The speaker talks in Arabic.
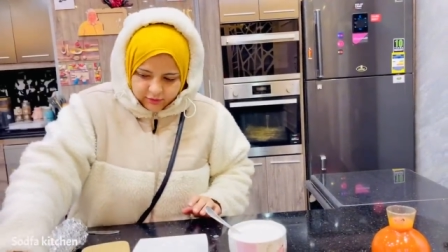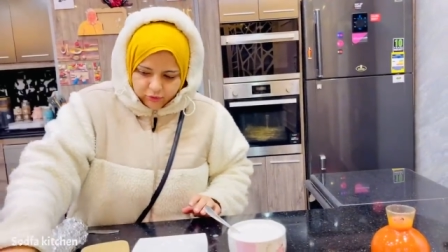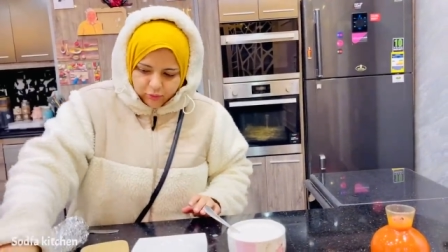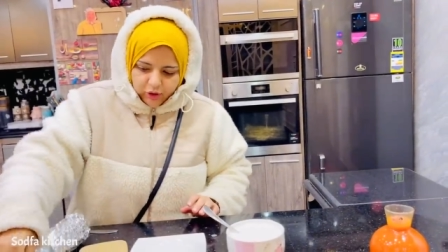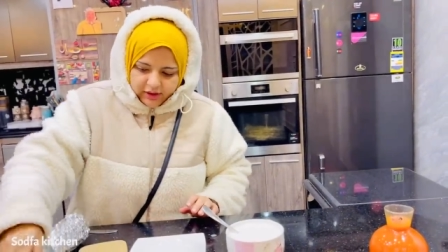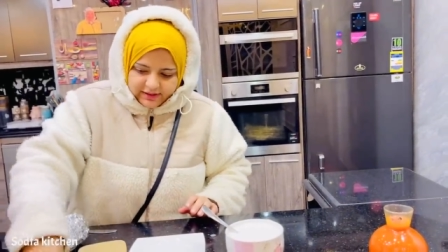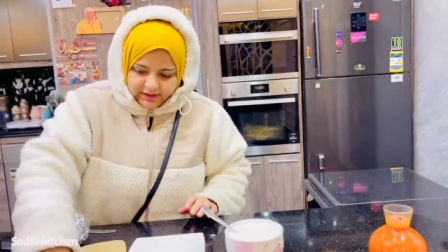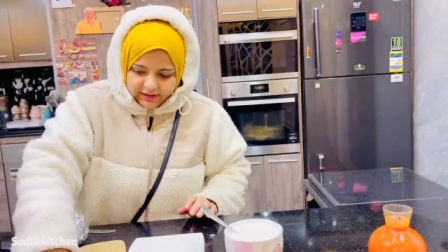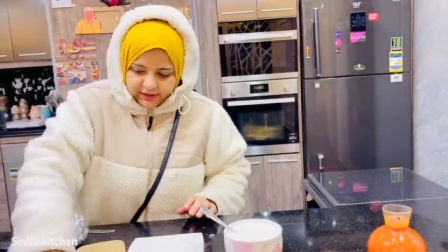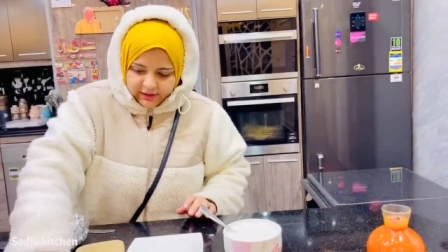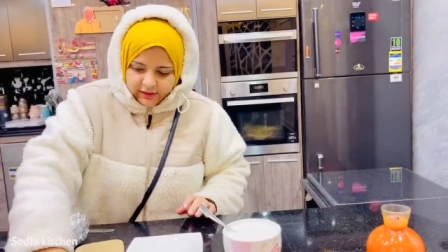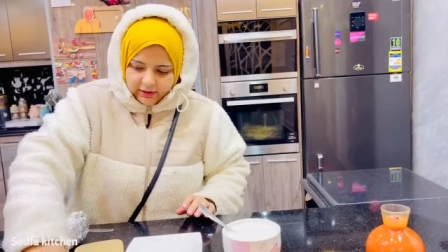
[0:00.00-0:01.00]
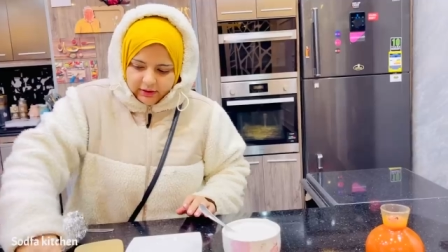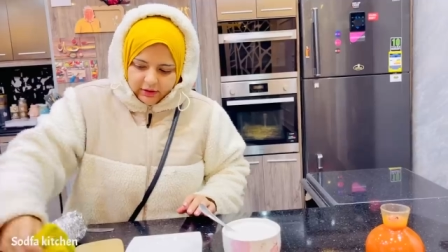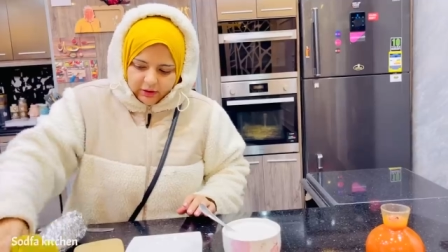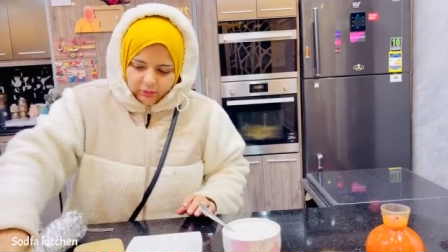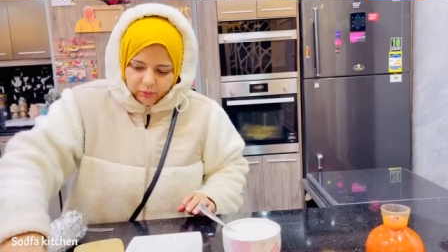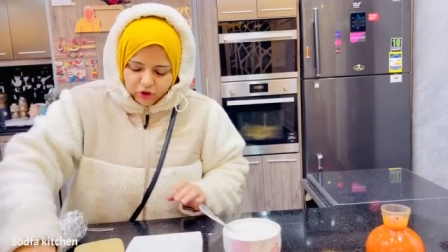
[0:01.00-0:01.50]
ومغذيه
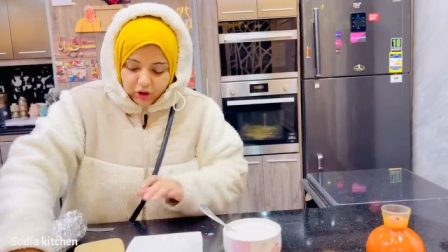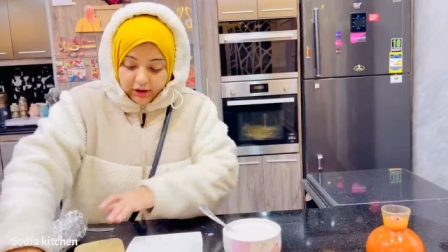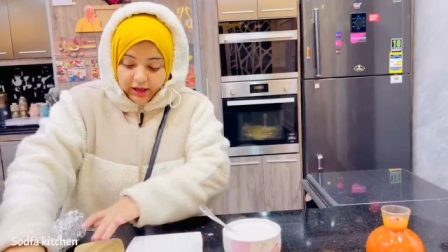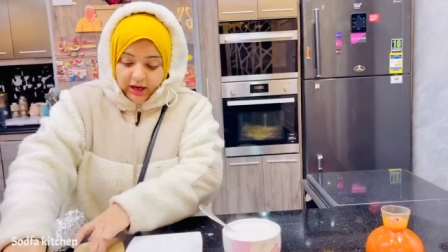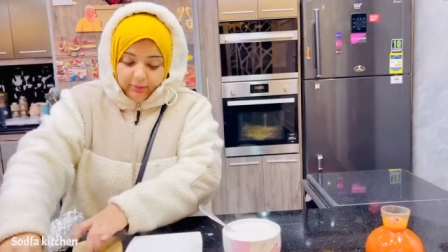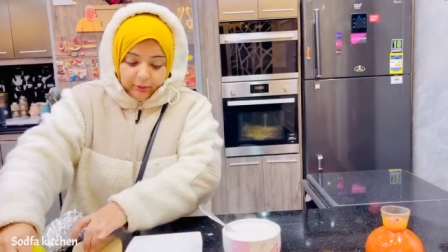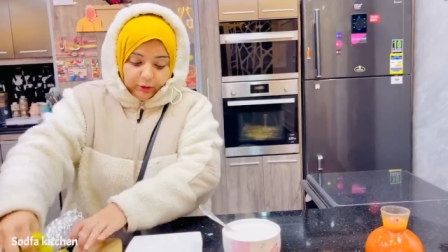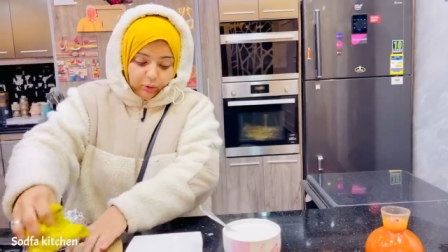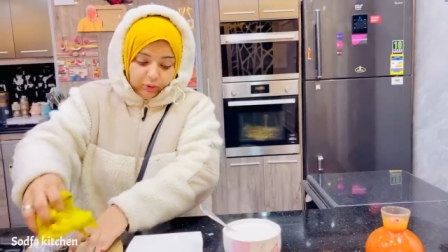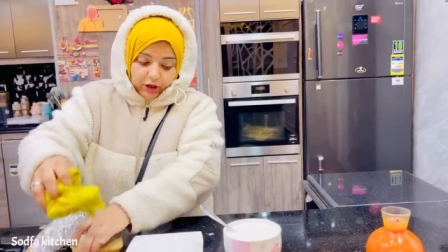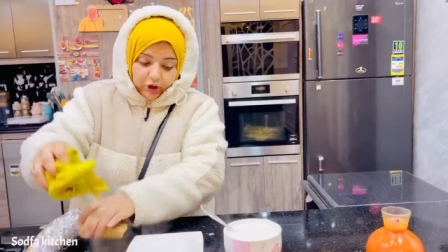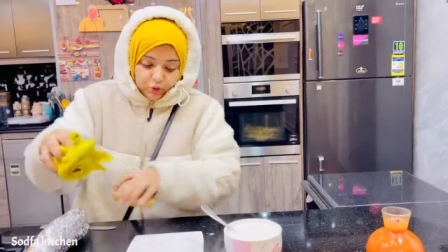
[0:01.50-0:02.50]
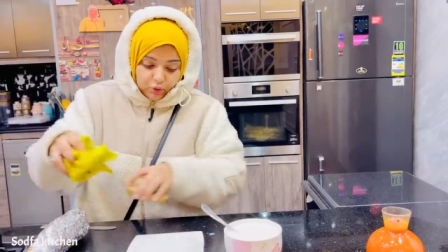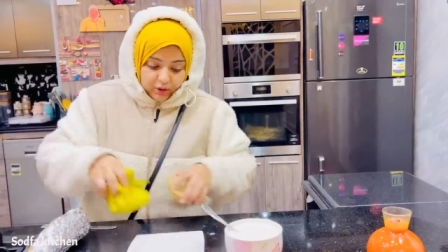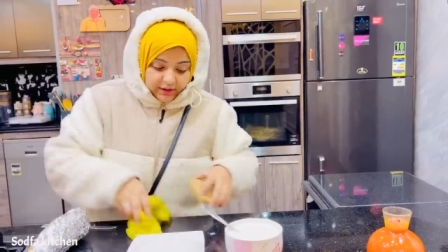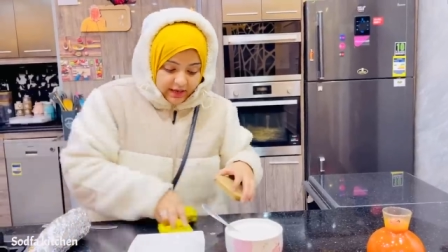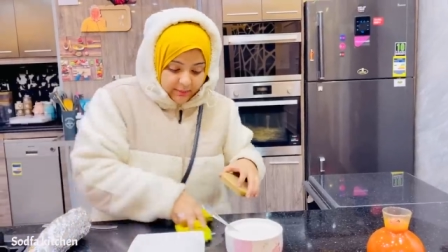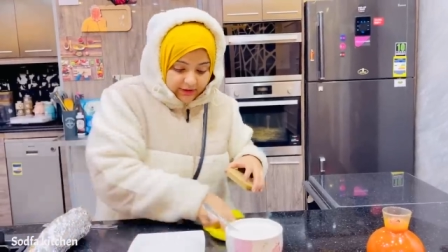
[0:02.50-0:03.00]
وان شاء الله هعمل لكم العاشوره
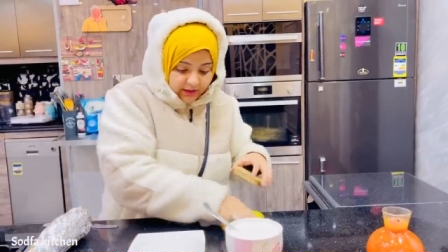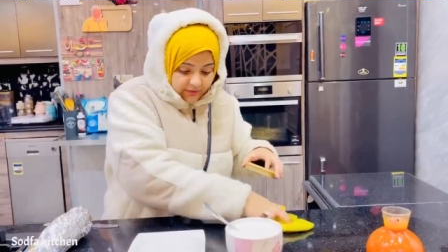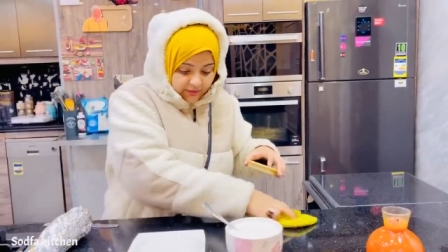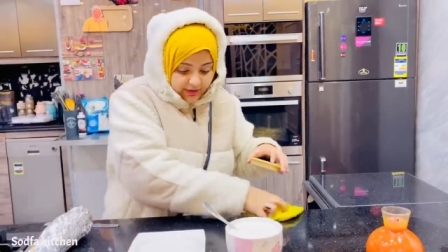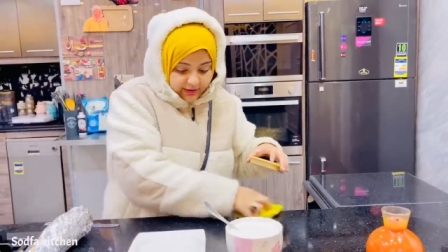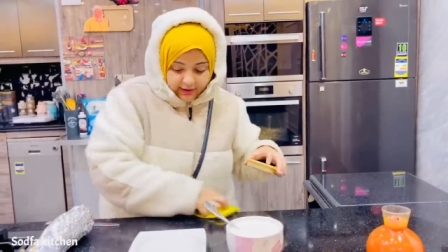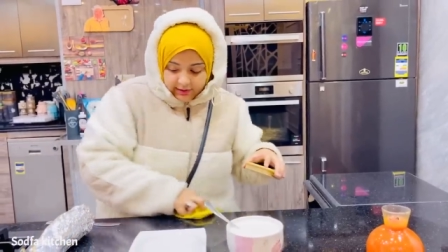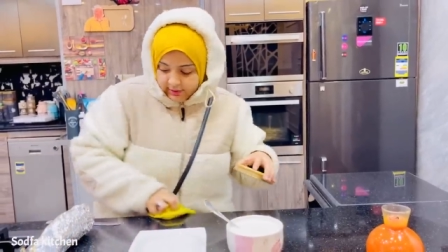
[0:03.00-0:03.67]
زي ما اتفقنا